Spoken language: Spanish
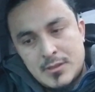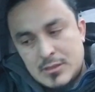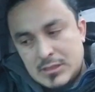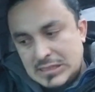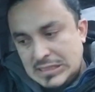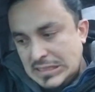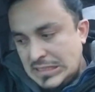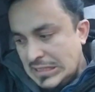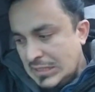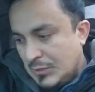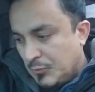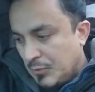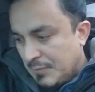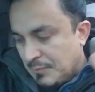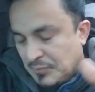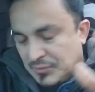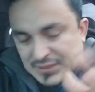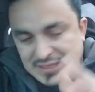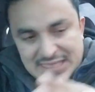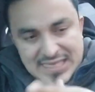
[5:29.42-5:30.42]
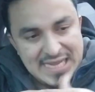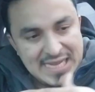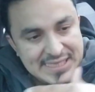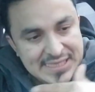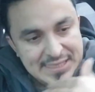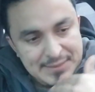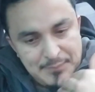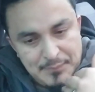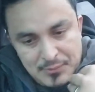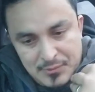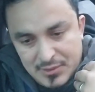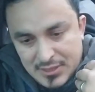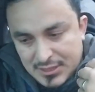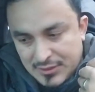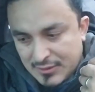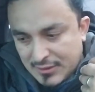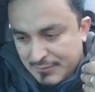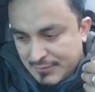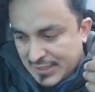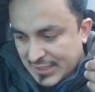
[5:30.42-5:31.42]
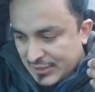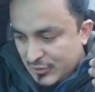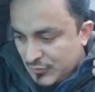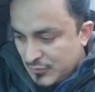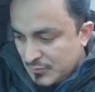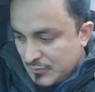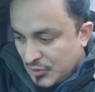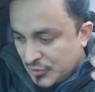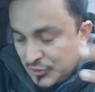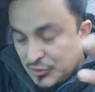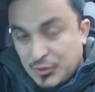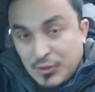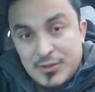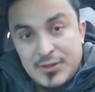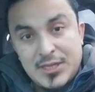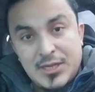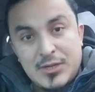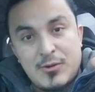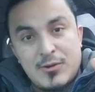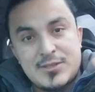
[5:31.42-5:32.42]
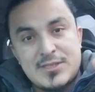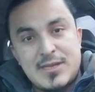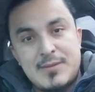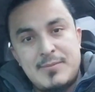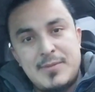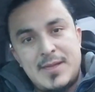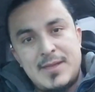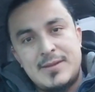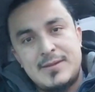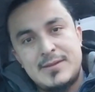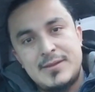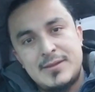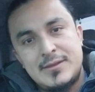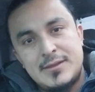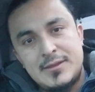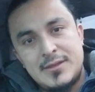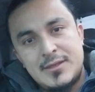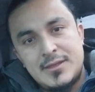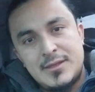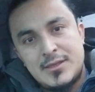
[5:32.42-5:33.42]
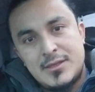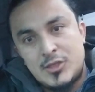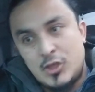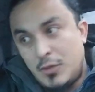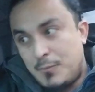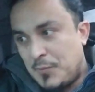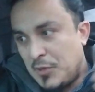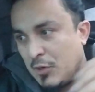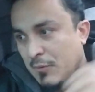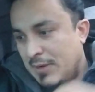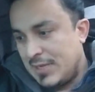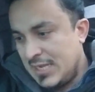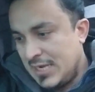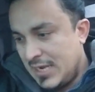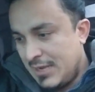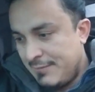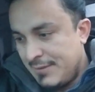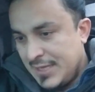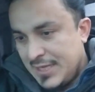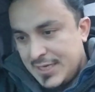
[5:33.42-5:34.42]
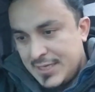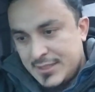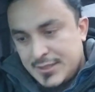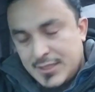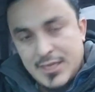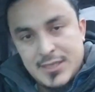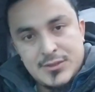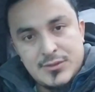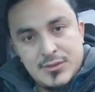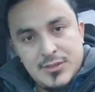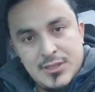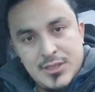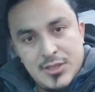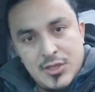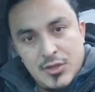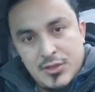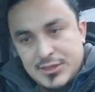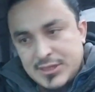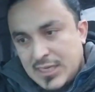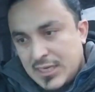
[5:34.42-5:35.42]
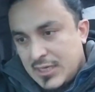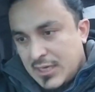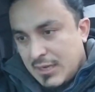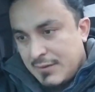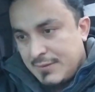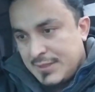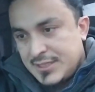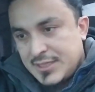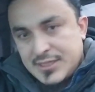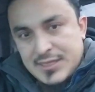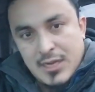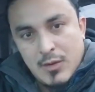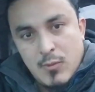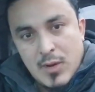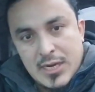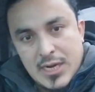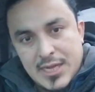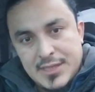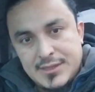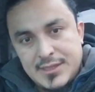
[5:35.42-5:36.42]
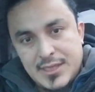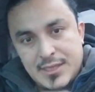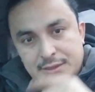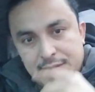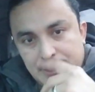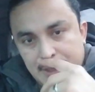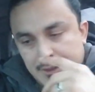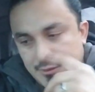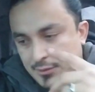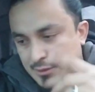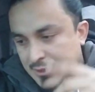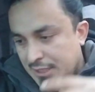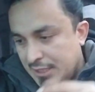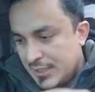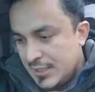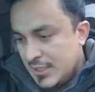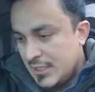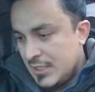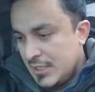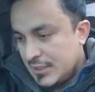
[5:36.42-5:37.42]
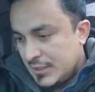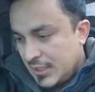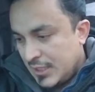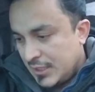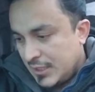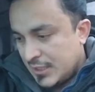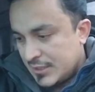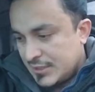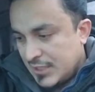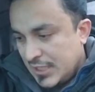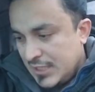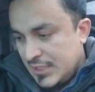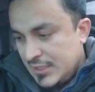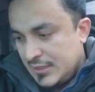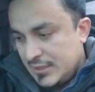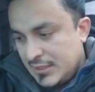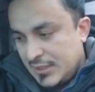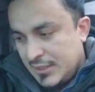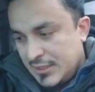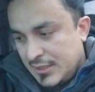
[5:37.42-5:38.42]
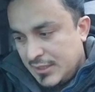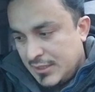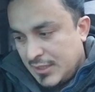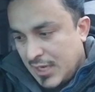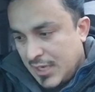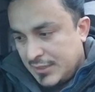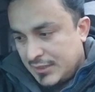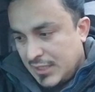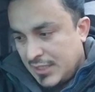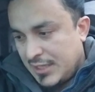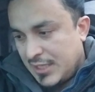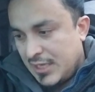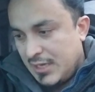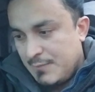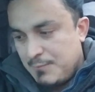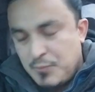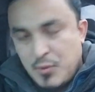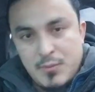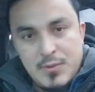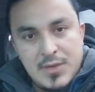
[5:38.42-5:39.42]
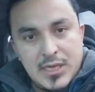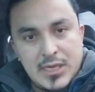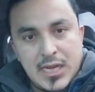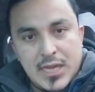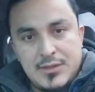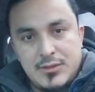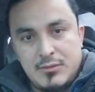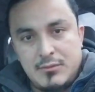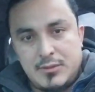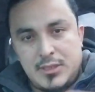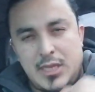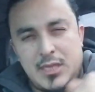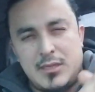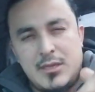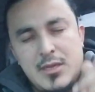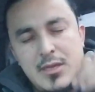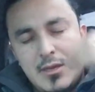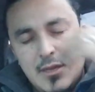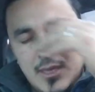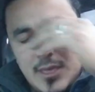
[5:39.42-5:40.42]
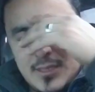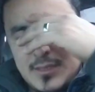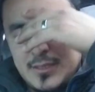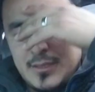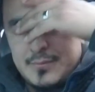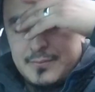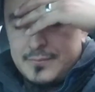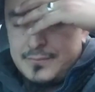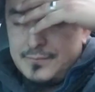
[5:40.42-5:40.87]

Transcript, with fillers: Hijo de aquí puedo hablar un montón de cosas más. No, pero vayan a ver esos idiotas cabezas de aguacate, esos que, que, salen, eh, eh, hasta salen publicando. es que